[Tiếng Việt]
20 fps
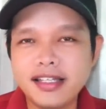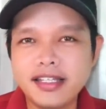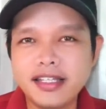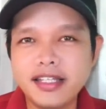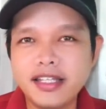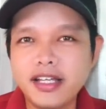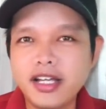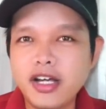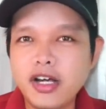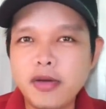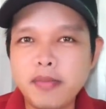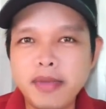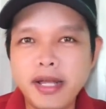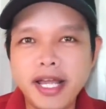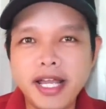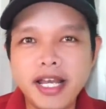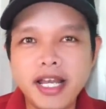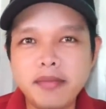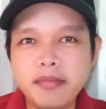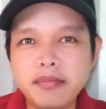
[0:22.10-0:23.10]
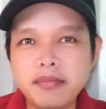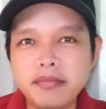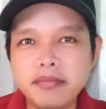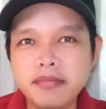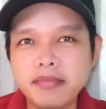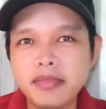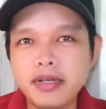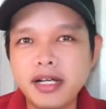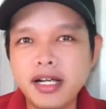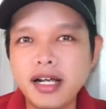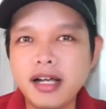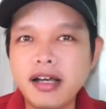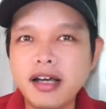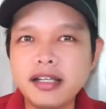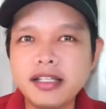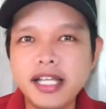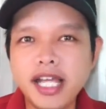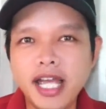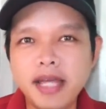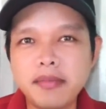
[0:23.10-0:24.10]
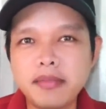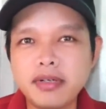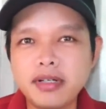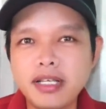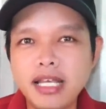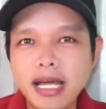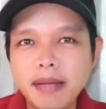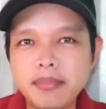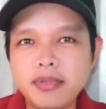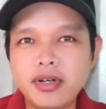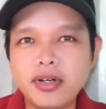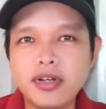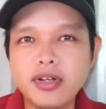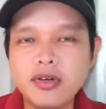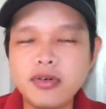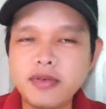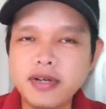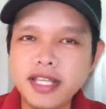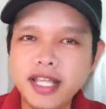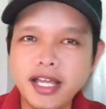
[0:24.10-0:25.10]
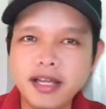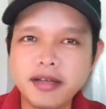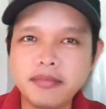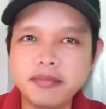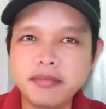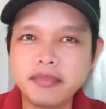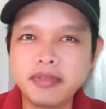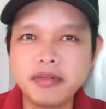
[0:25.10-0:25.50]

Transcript: Thì hôm nay là gần hết ngày 15 rồi đúng không cả nhà?